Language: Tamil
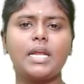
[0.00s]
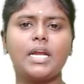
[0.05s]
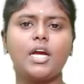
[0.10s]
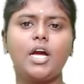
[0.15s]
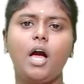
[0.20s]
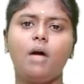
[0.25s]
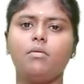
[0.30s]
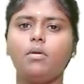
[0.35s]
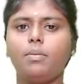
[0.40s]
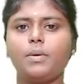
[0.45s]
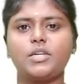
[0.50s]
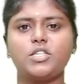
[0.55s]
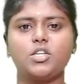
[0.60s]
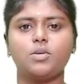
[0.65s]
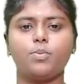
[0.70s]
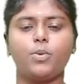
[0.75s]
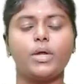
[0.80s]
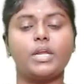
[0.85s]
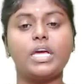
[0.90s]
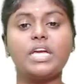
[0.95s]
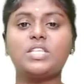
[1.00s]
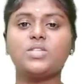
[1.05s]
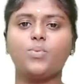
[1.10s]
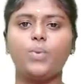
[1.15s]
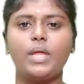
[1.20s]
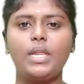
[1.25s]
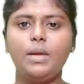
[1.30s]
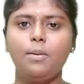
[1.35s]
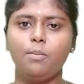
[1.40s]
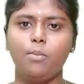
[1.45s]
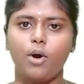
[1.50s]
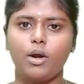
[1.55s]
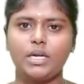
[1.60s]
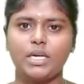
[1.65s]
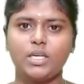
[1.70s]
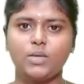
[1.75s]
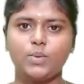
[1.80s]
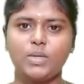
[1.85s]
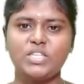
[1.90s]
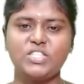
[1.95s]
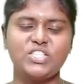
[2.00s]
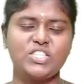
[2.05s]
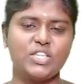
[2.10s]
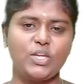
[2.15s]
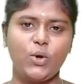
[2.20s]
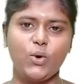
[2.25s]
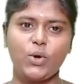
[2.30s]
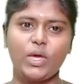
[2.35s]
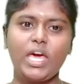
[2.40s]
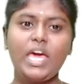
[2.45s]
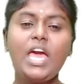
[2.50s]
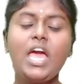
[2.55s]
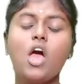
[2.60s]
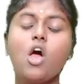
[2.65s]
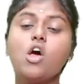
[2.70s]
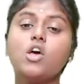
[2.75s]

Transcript: மறக்காம படிச்சுட்டு போயிருங்க இட்ஸ் வெரி இம்பார்ட்டன்ட் கொஸ்டின் ஓகே